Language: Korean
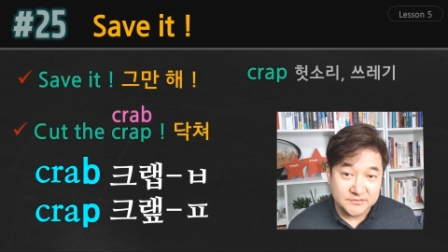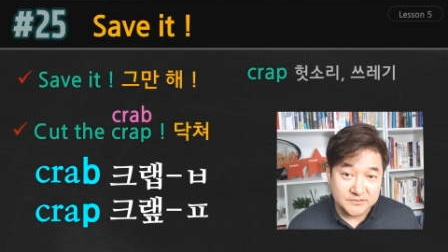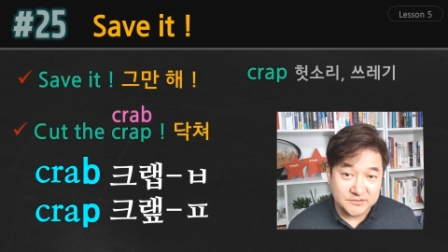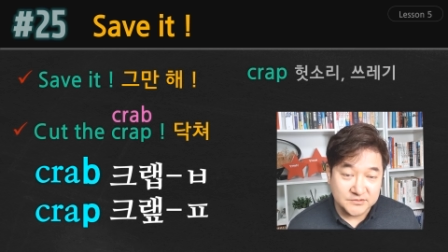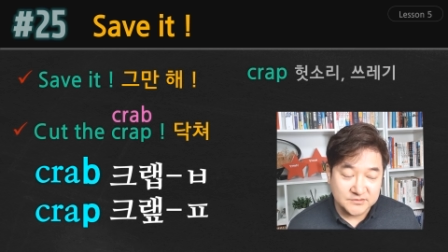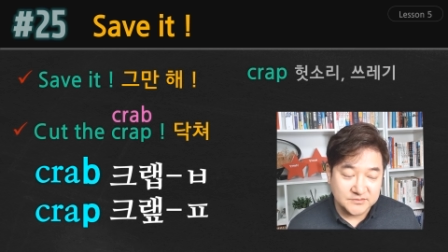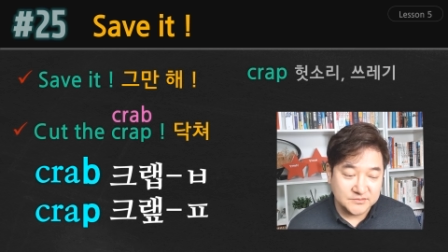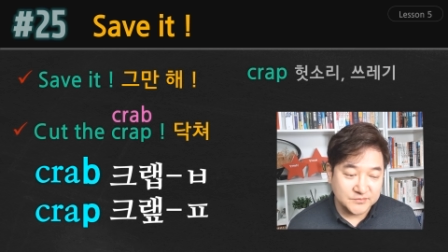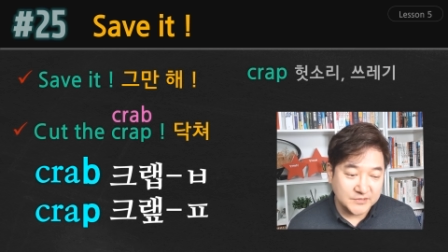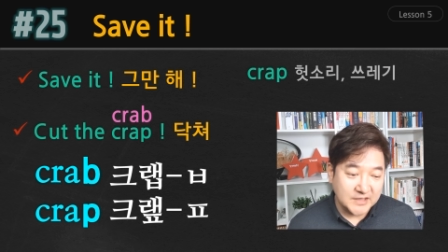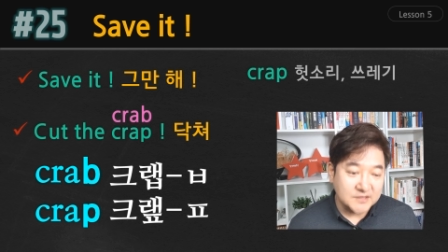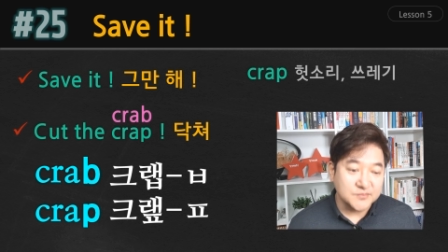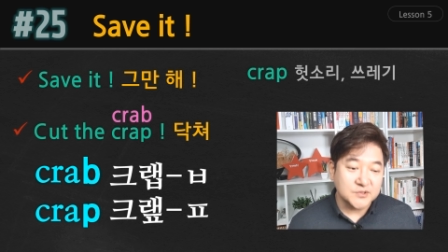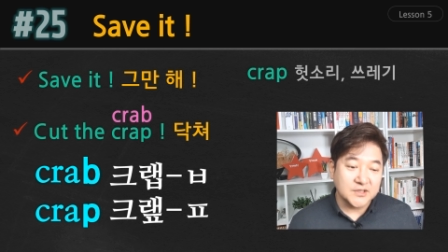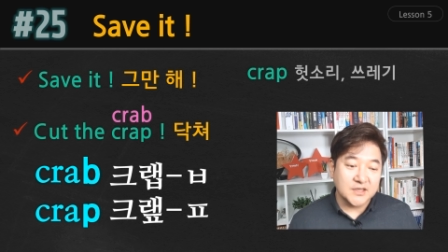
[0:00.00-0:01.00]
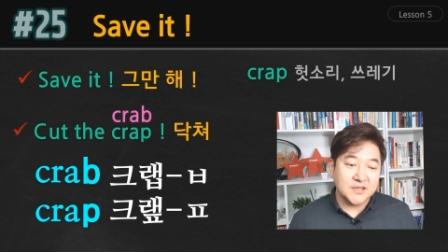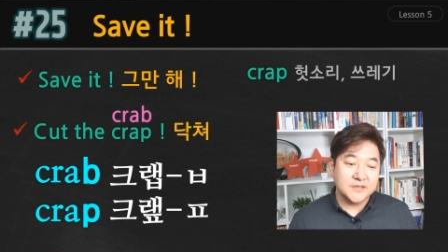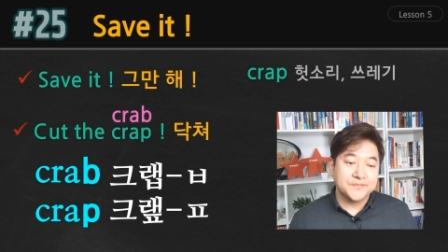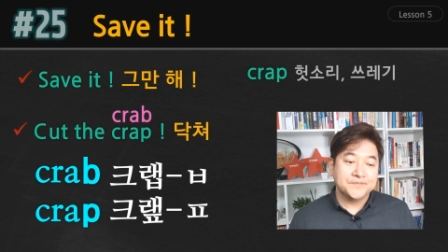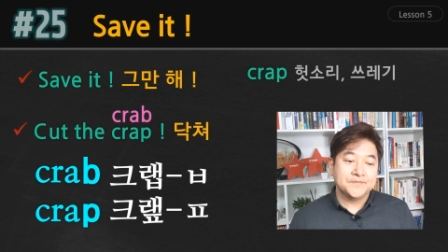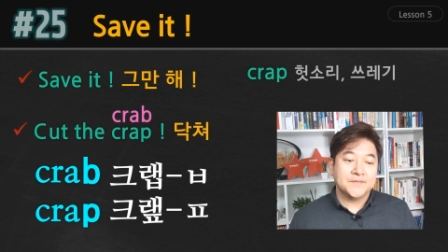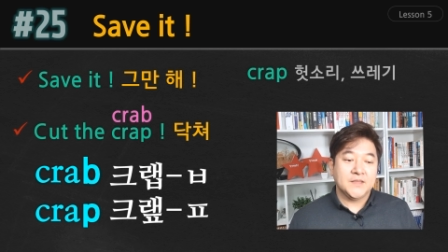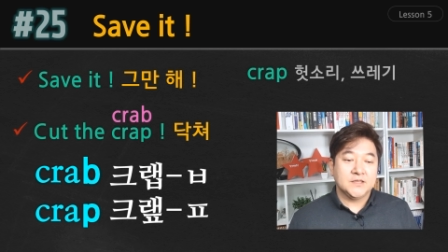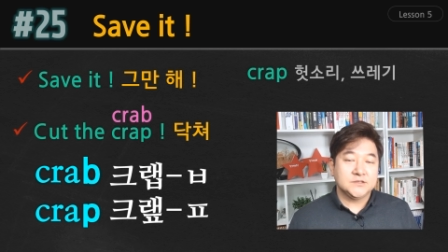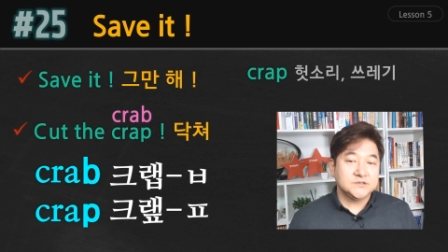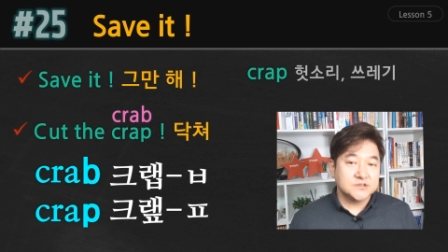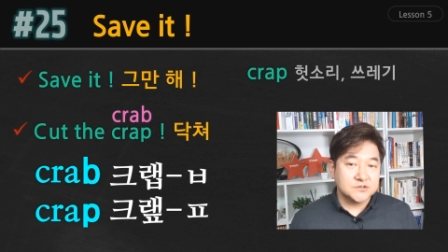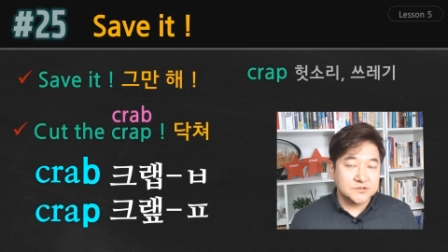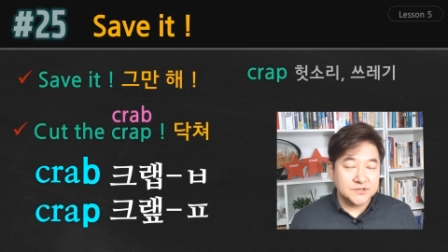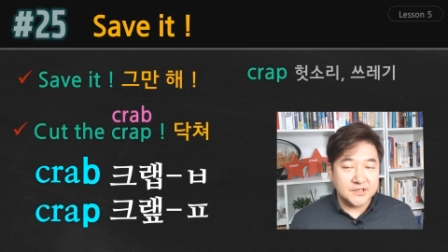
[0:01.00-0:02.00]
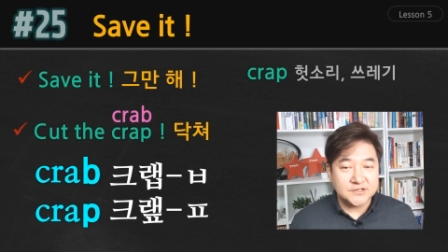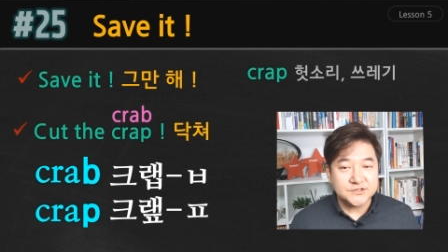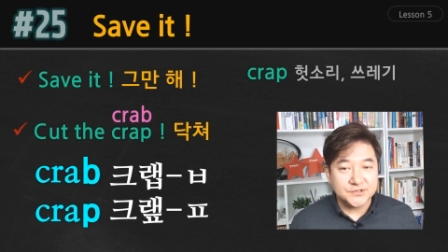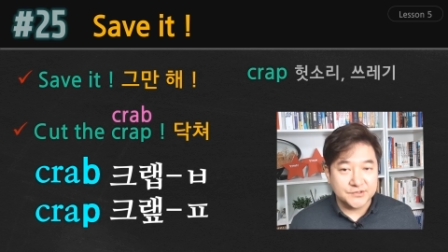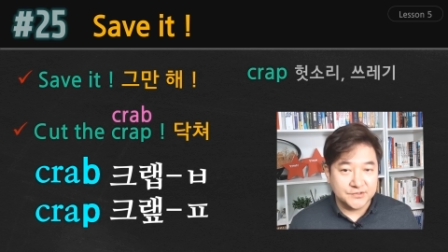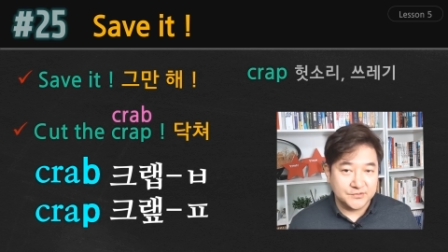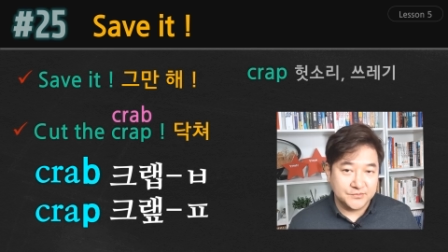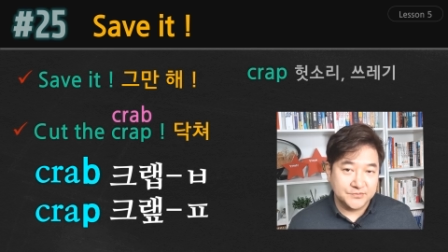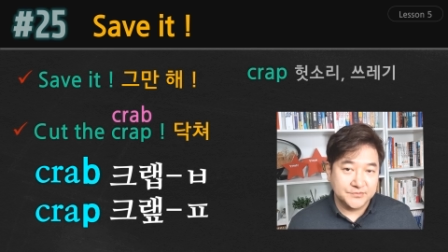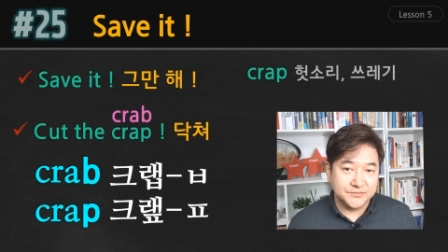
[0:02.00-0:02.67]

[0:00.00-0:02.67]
그죠? 좀 다릅니다. 실제 그렇게 하셔야 돼요.